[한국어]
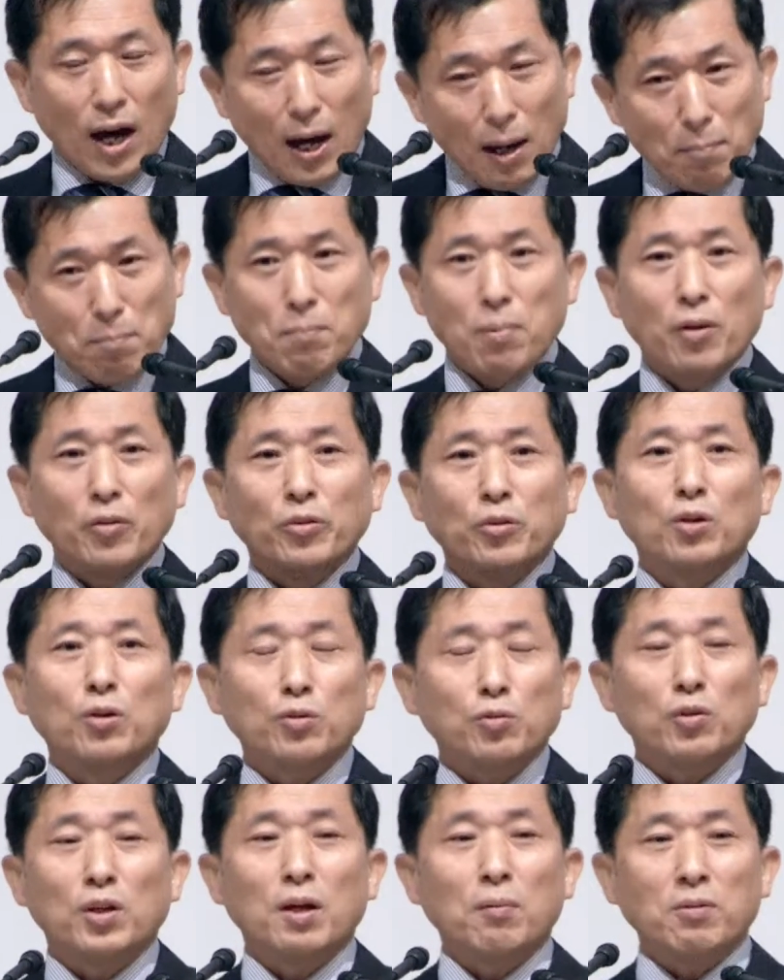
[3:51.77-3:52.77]
한
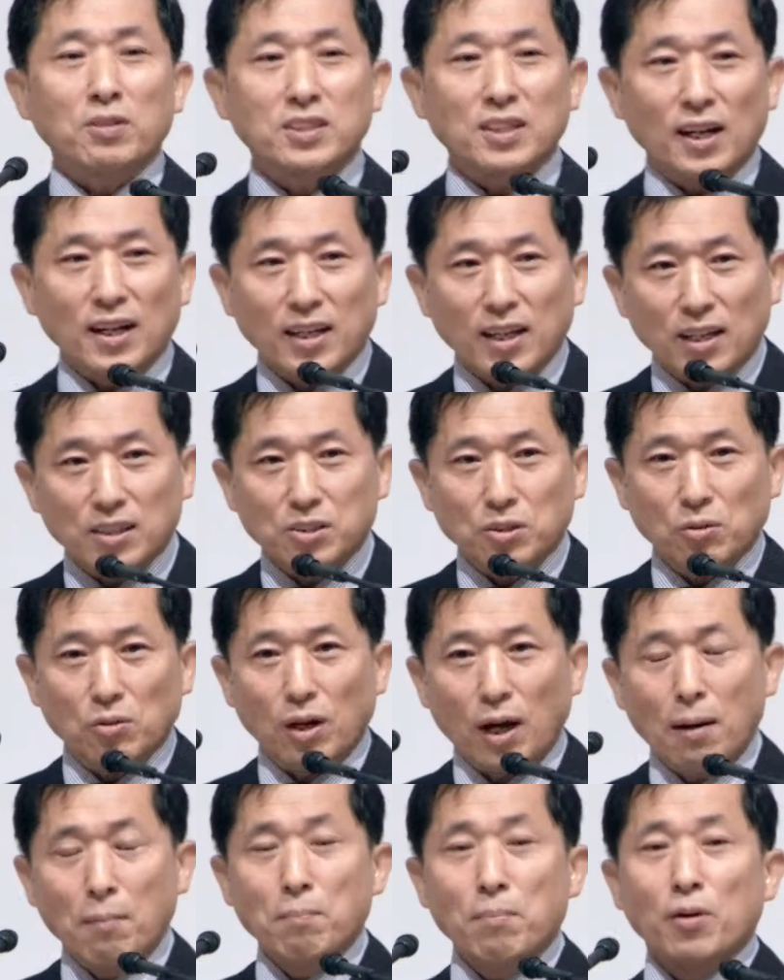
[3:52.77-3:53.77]
번도 손해보지 않게
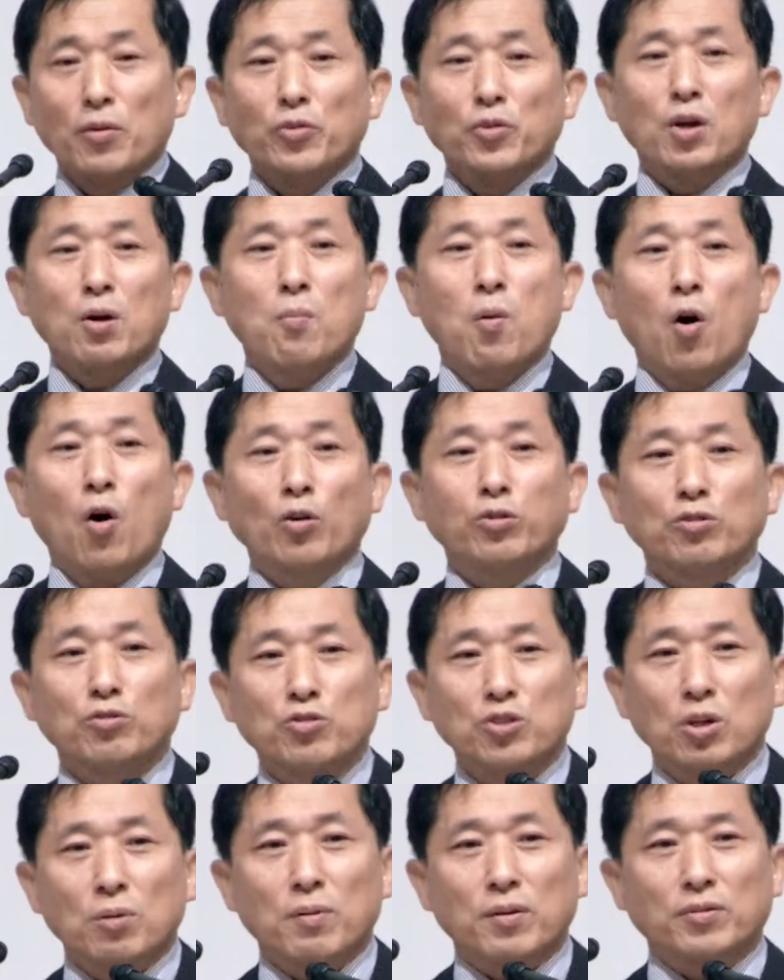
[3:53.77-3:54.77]
하셨고 한 번도
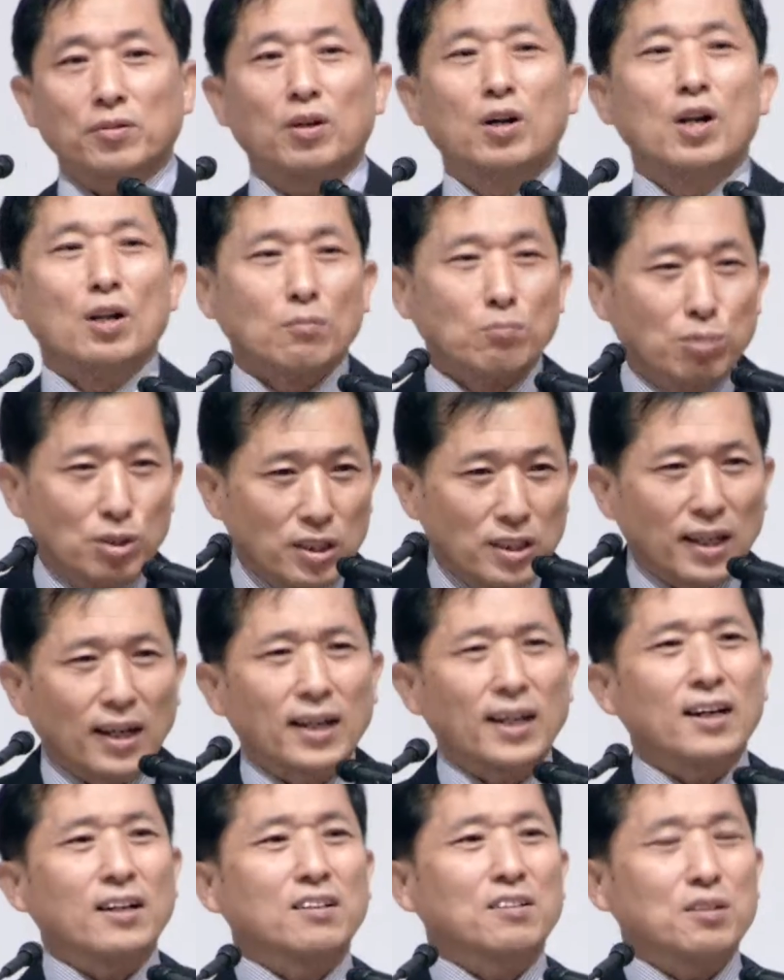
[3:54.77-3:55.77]
모든 위협에서 물
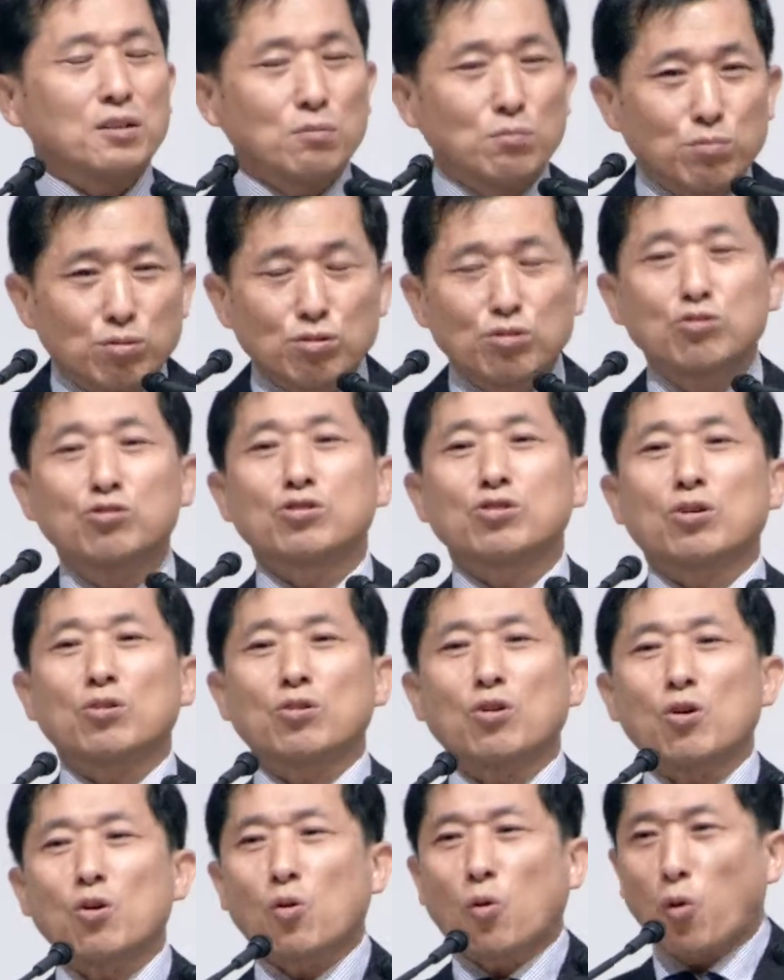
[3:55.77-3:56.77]
달라 그러면 물
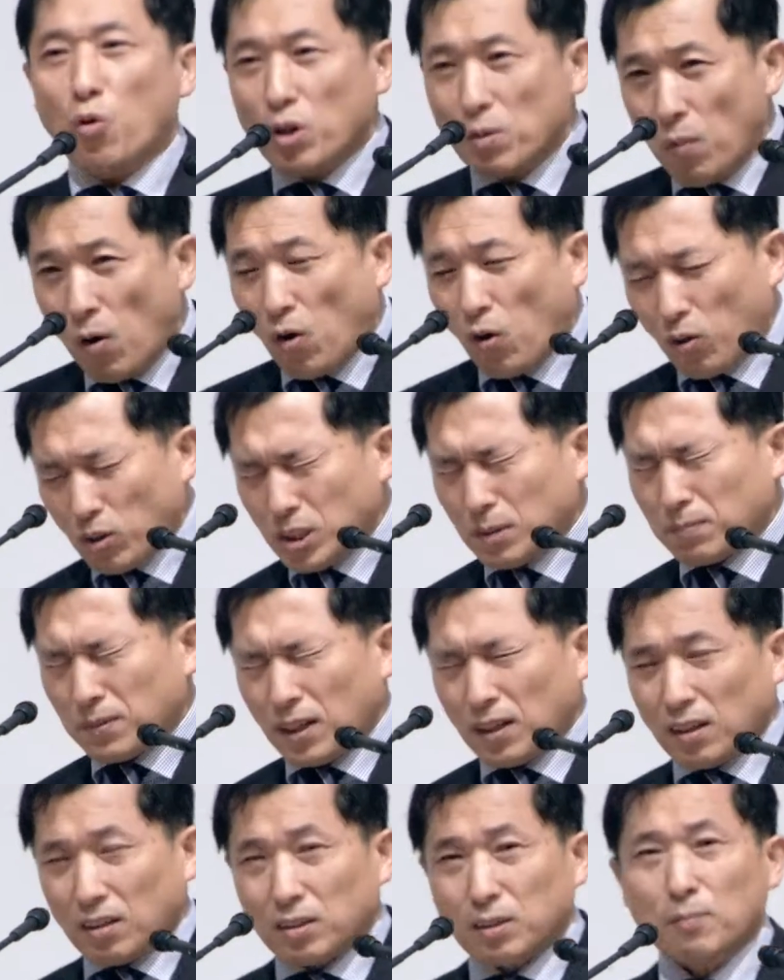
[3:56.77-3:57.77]
주셨고 고기 먹고
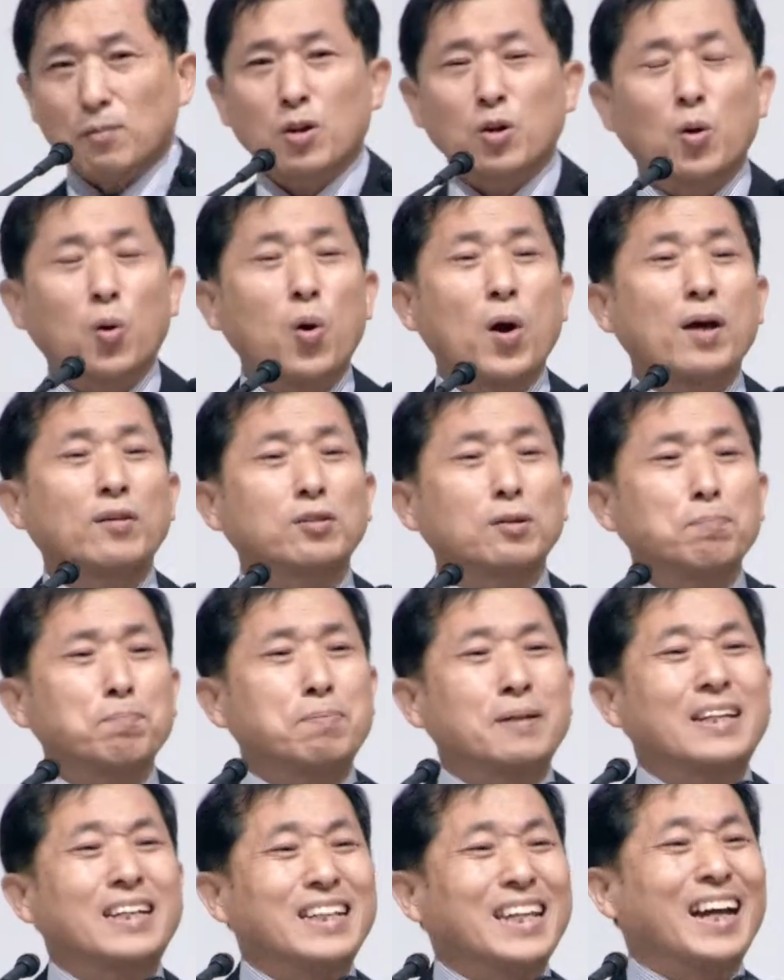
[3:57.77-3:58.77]
싶다 그랬으면 코에서
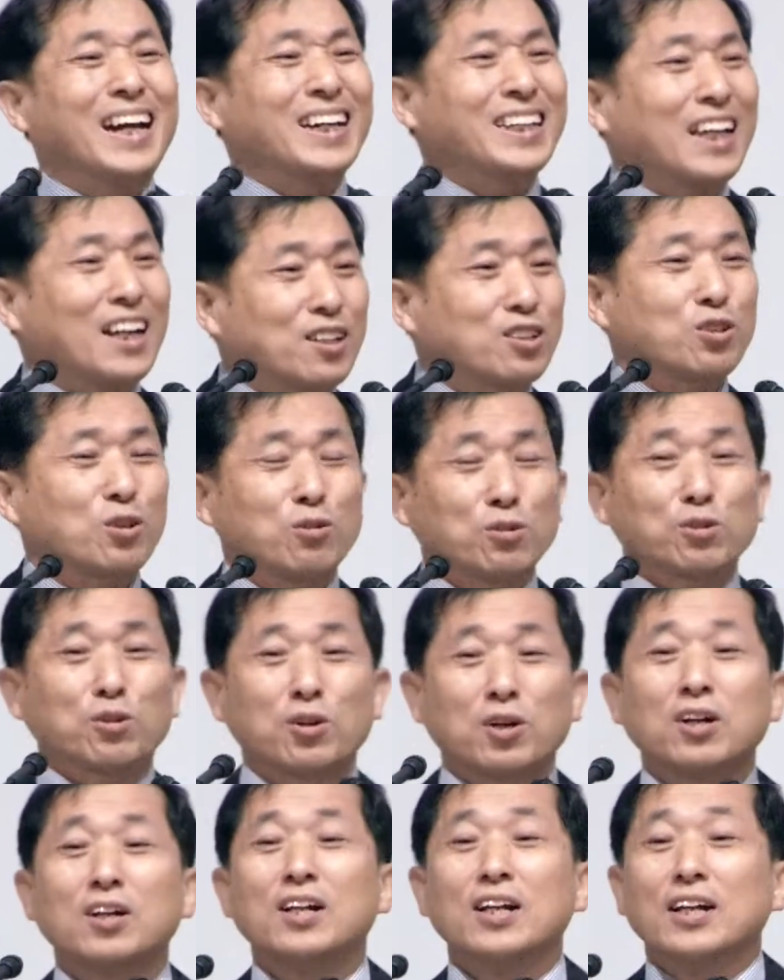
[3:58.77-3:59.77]
비린내가 날
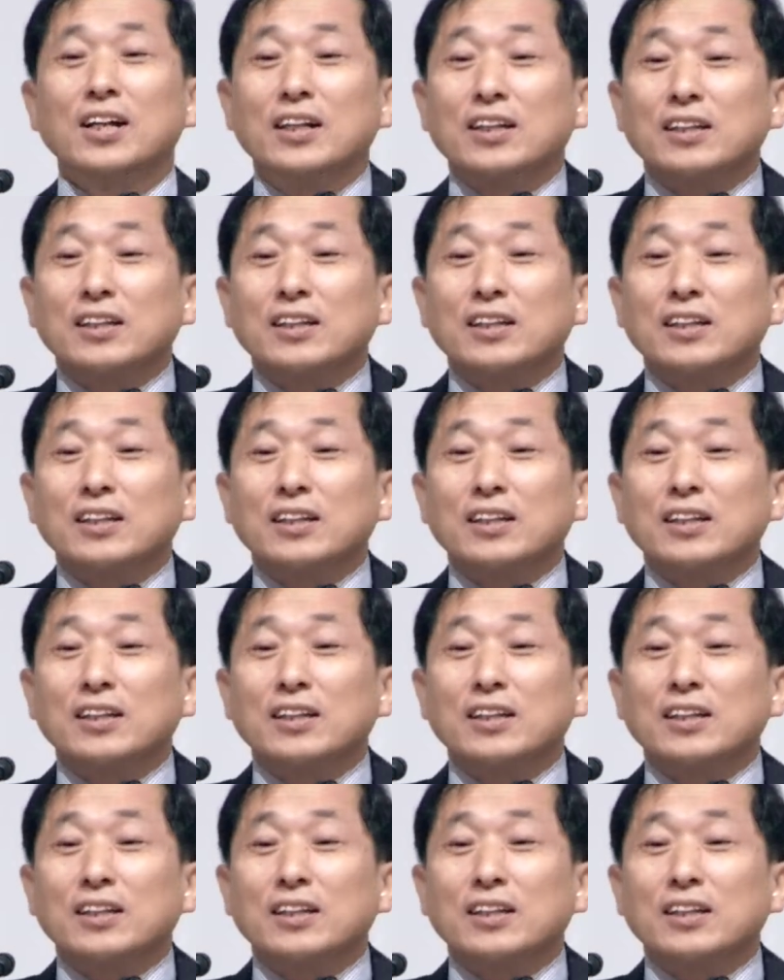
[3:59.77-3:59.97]
정도로